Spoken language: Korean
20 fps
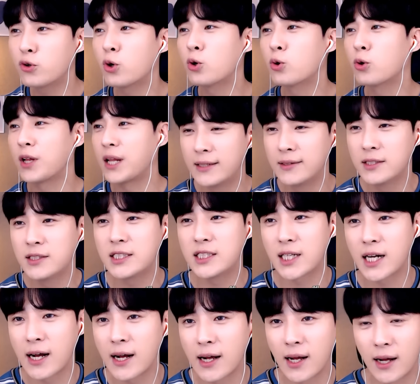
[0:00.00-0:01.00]
프로로
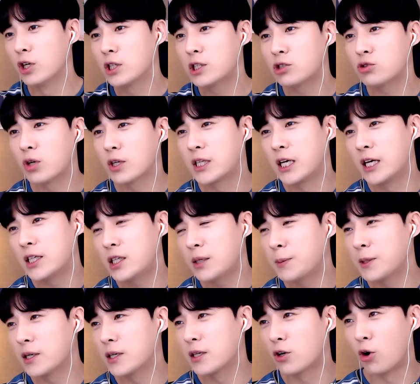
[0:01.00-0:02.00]
냈는지랑 여자친구가
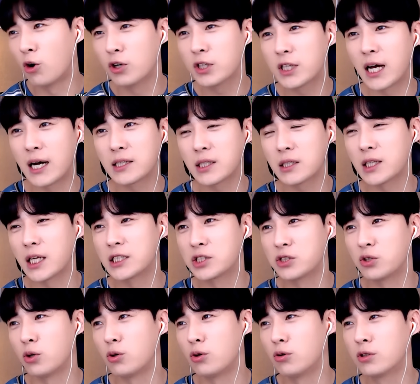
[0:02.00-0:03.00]
데이트비를 거의 다 항상
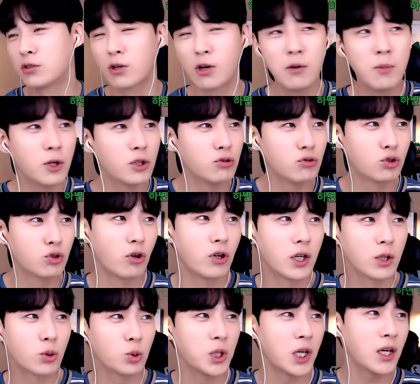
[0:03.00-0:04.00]
냈어. 그러면은
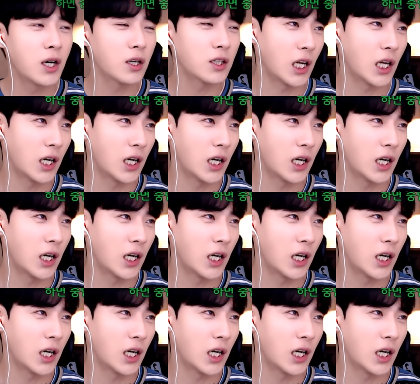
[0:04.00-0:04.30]
저희가 또 생각이